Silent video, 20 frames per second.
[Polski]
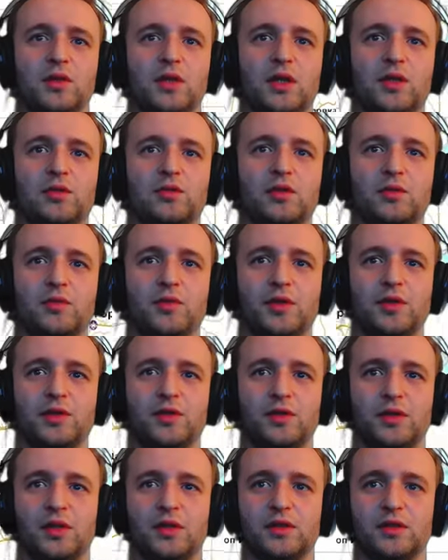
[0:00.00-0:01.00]
No nie, no to my się
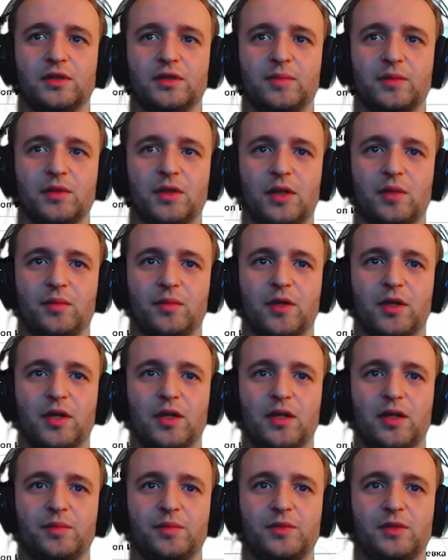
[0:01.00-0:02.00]
dzisiaj nie spotkamy,
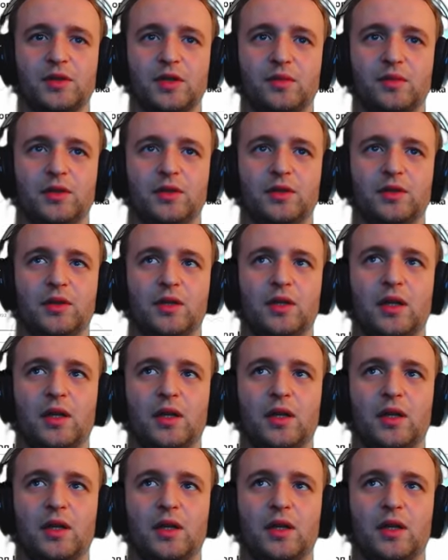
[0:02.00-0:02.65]
ale ja przynajmniej